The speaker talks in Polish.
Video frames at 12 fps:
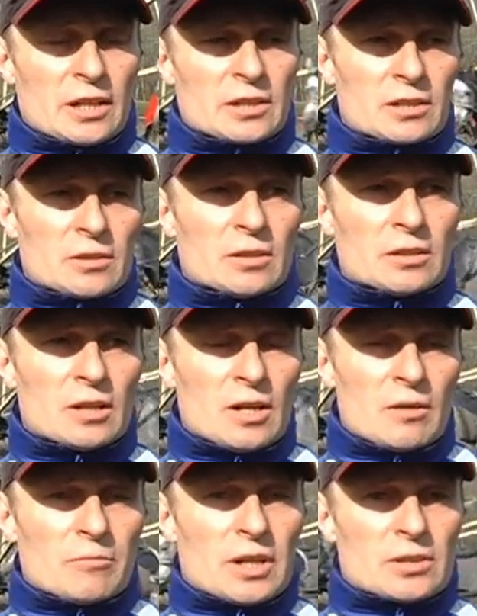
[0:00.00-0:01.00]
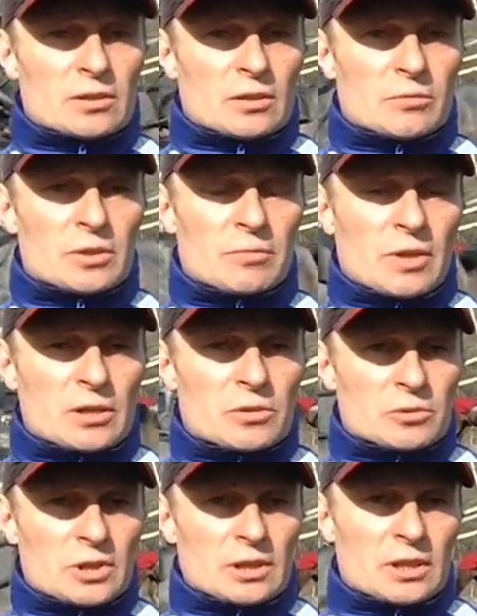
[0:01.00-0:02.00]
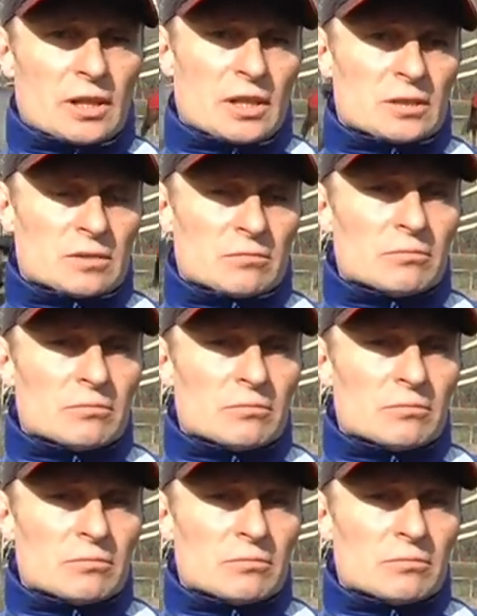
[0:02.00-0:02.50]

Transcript: także bardzo dobrze pracuje teraz.